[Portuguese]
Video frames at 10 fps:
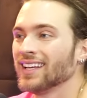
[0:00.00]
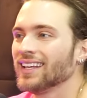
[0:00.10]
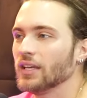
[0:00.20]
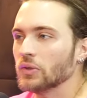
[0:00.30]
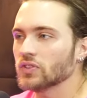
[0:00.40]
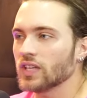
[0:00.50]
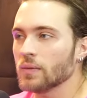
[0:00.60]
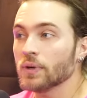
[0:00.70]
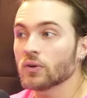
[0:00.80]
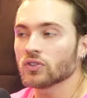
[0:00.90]
E eu
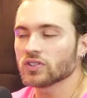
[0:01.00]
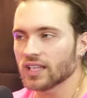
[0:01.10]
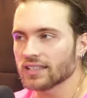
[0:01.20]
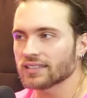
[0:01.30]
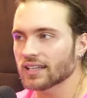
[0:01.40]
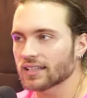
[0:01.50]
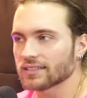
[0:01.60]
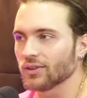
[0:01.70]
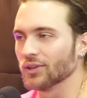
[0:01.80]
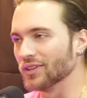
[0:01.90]
sempre gostei dessa
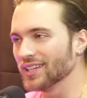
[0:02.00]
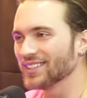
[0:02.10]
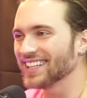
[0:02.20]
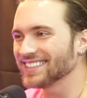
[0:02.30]
questão leonina, né?